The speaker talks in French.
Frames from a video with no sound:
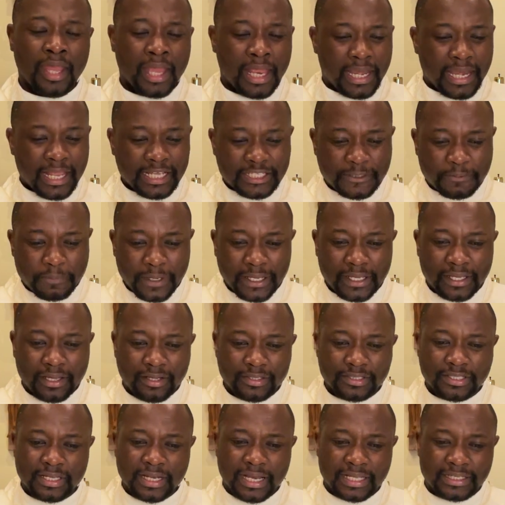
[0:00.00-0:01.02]

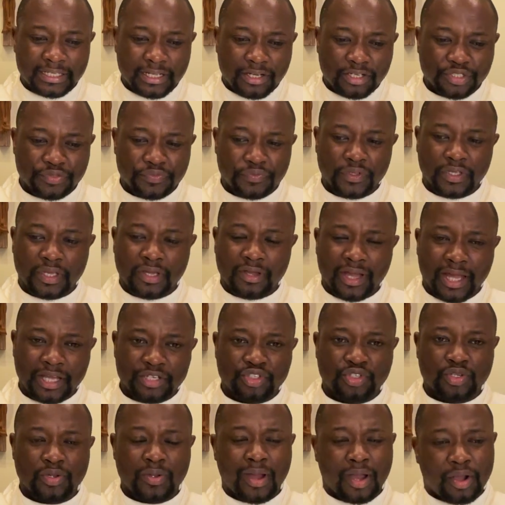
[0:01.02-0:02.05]
L'expérience de la
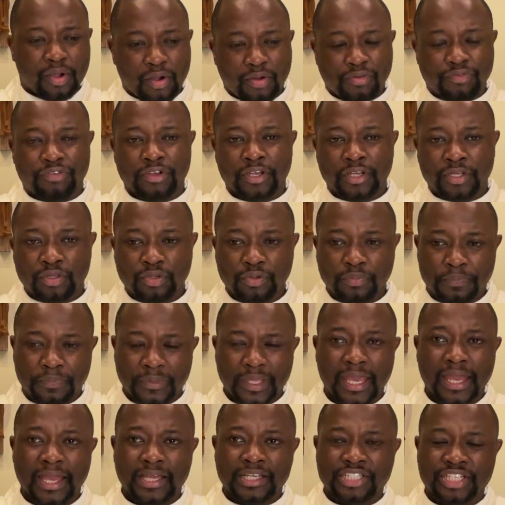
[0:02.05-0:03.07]
transfiguration a convaincu
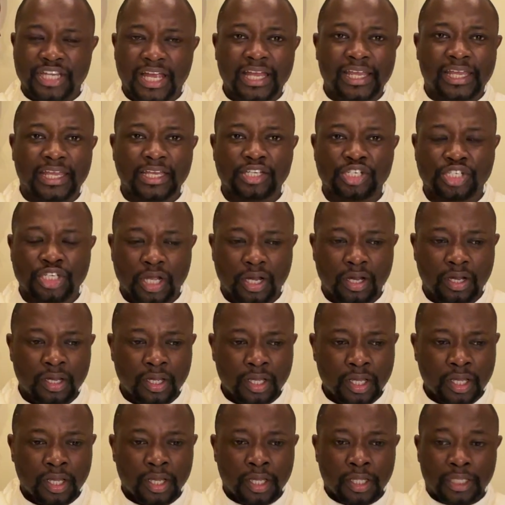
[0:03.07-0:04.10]
Pierre, Jacques et Jean
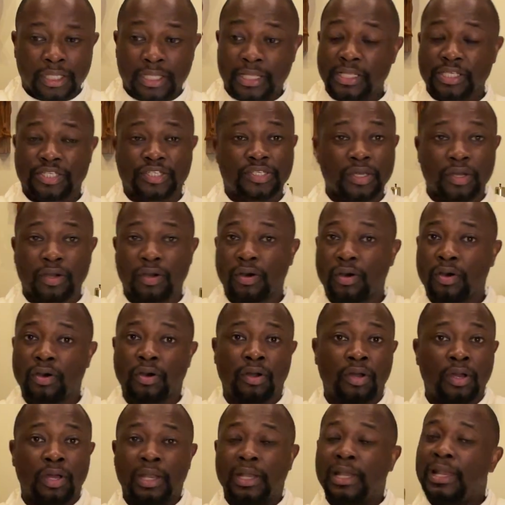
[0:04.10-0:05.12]
qui seront
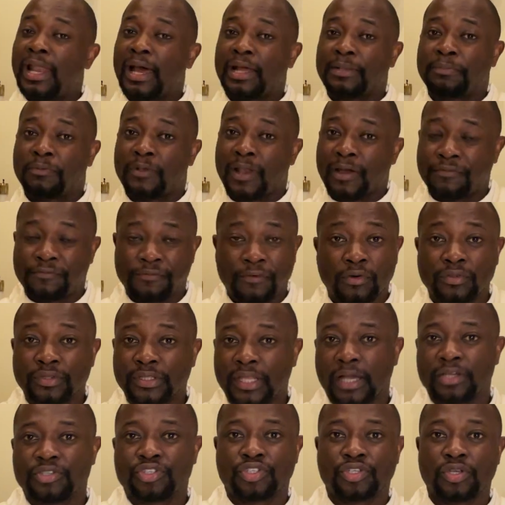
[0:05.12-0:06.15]
la,
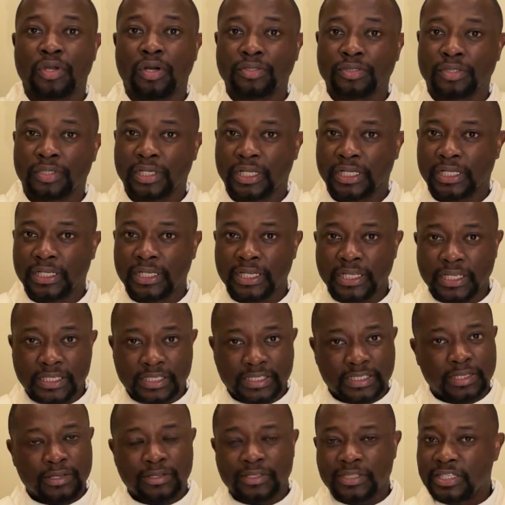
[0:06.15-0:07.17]
fondation de
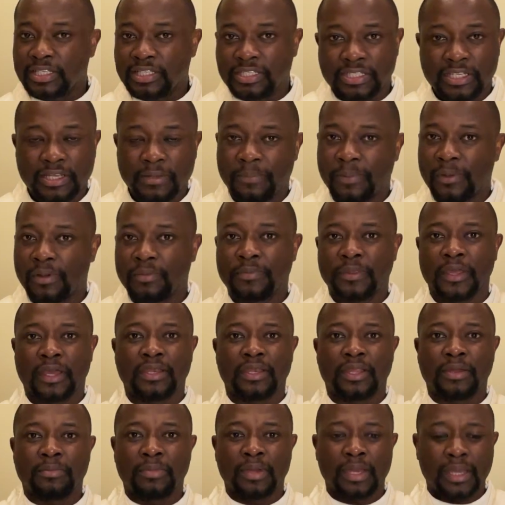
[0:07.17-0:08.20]
l'Église, le disciple
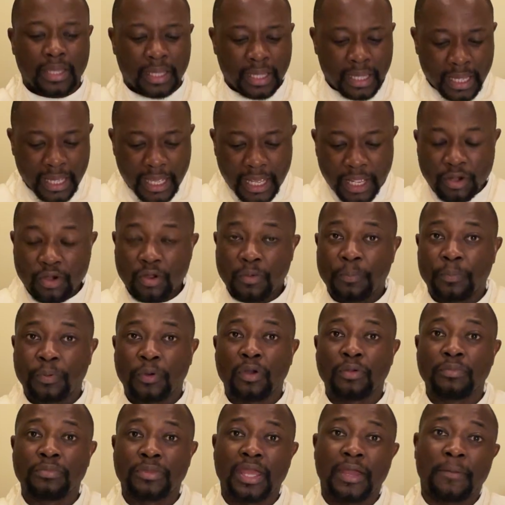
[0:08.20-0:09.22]
bien-aimé et le
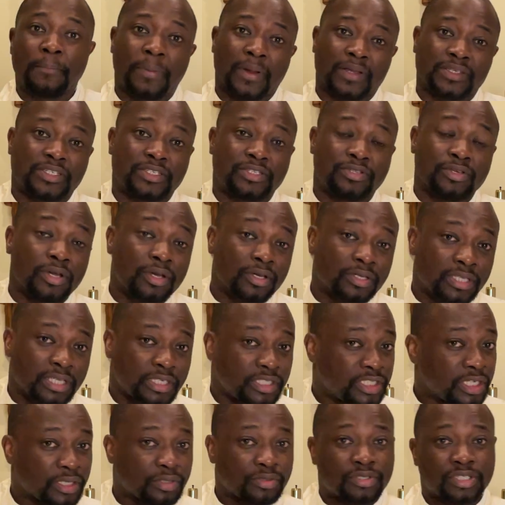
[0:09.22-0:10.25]
premier pasteur de
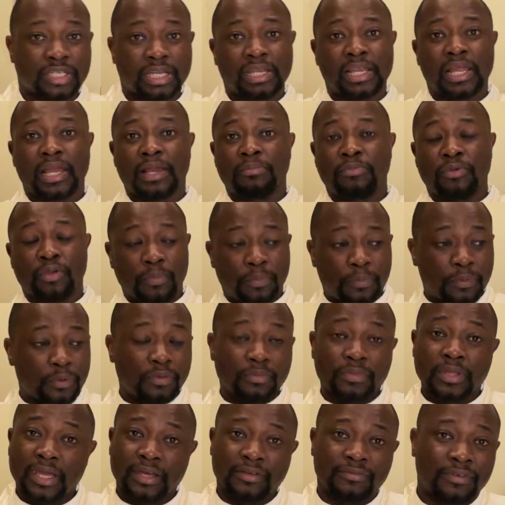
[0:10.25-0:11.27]
Jérusalem, le
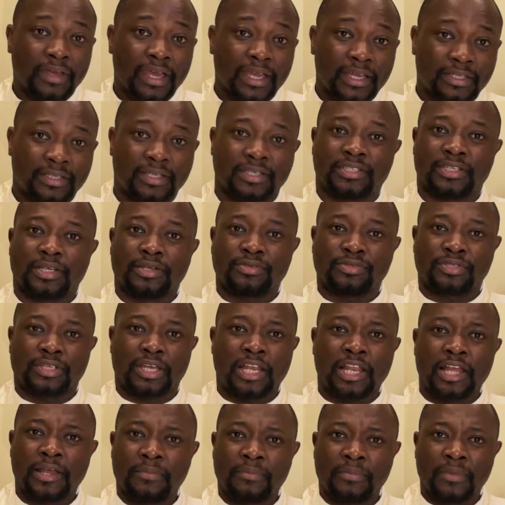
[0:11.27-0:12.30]
premier évêque de
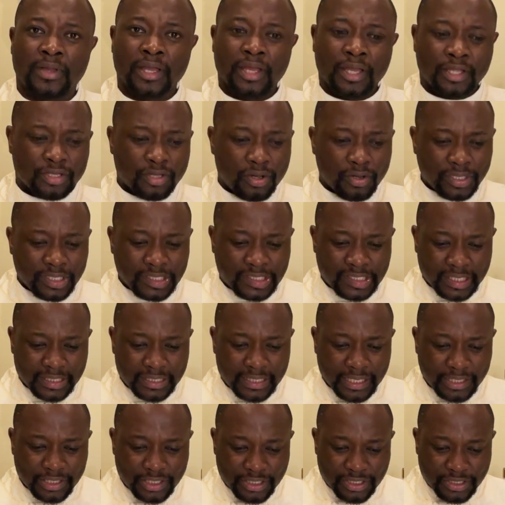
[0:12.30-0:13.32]
Jérusalem. Donc ils
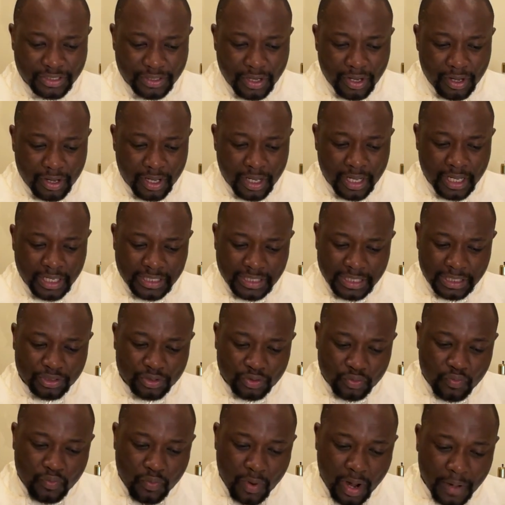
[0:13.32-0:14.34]
étaient ceux, ces
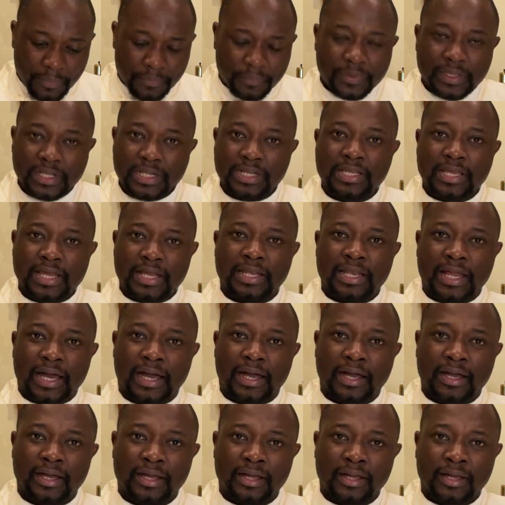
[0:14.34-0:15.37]
trois
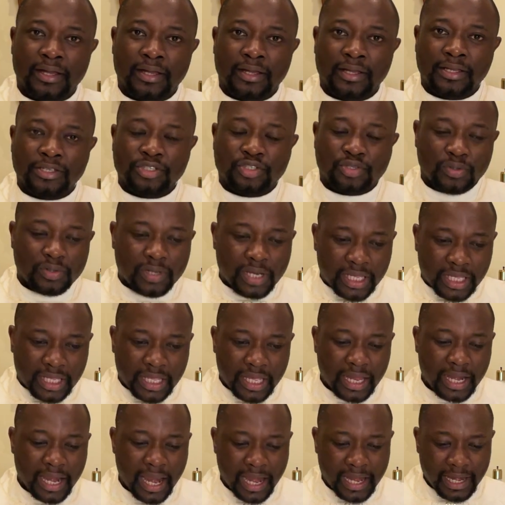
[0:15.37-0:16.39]
piliers-là, sur
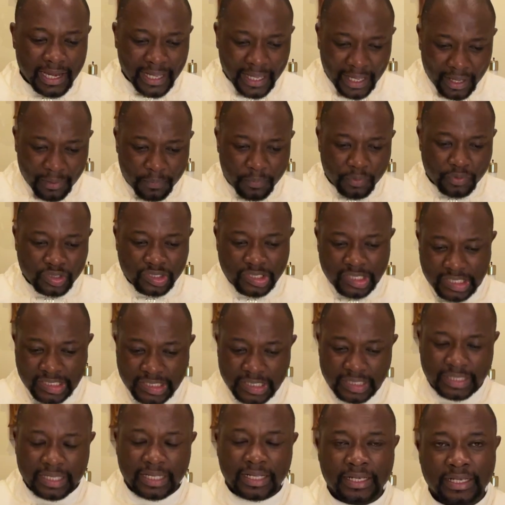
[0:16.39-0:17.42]
lesquels allait reposer
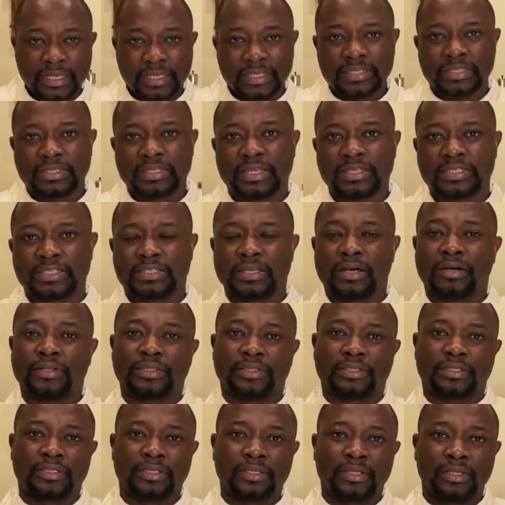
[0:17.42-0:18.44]
cette église
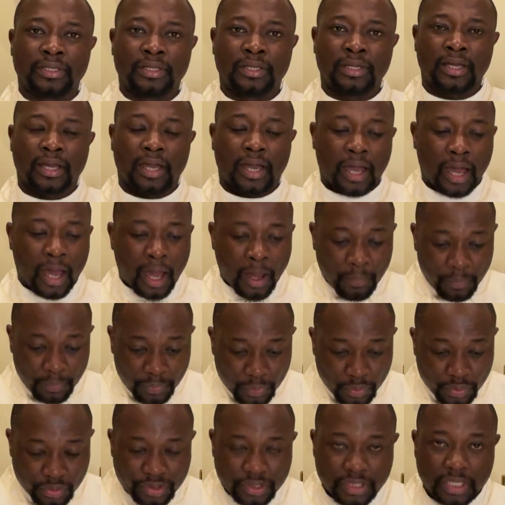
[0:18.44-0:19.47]
naissante, en
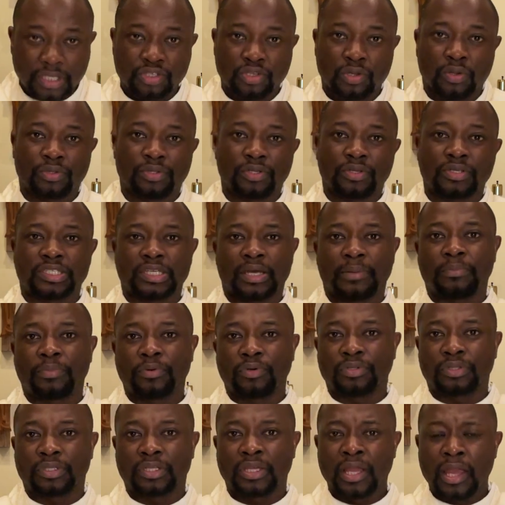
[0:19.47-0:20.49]
plus des autres
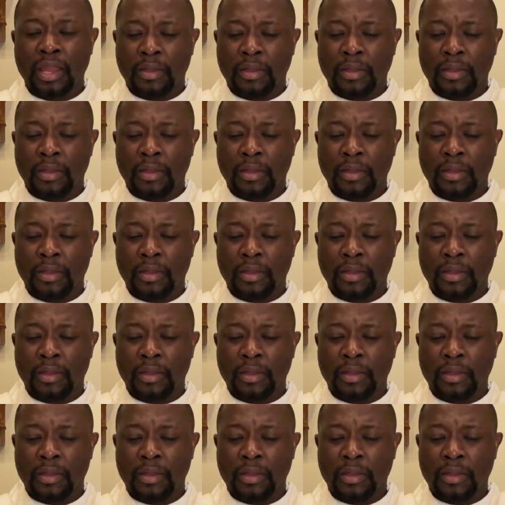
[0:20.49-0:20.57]
apôtres.